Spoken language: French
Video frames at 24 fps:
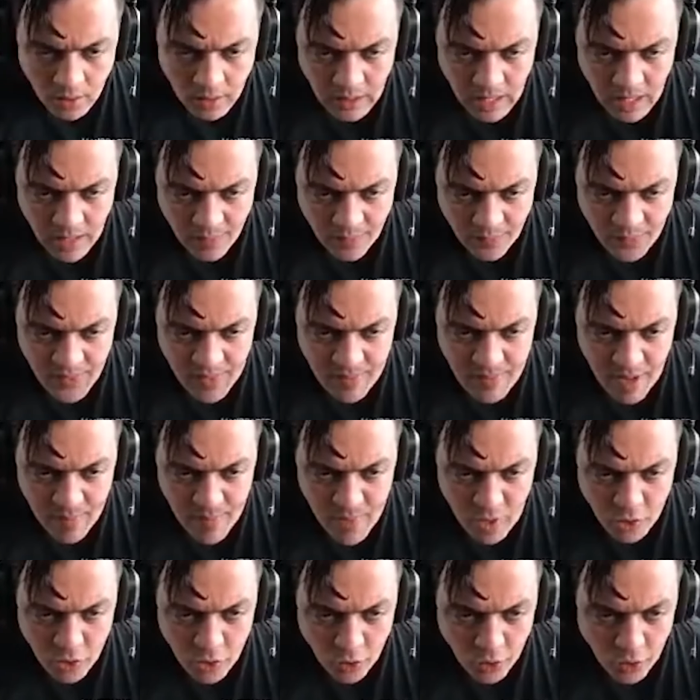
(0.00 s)
La vie de ma mère,
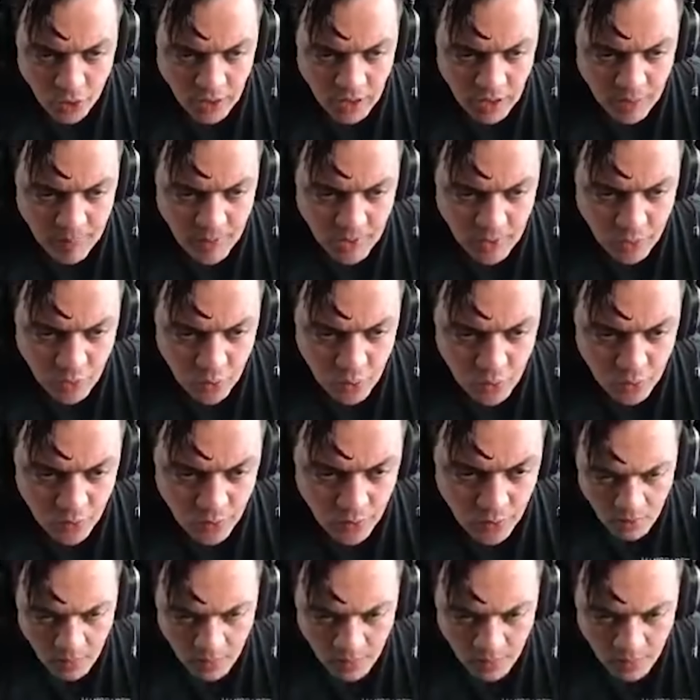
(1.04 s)
je te donnerai pas ce que tu veux.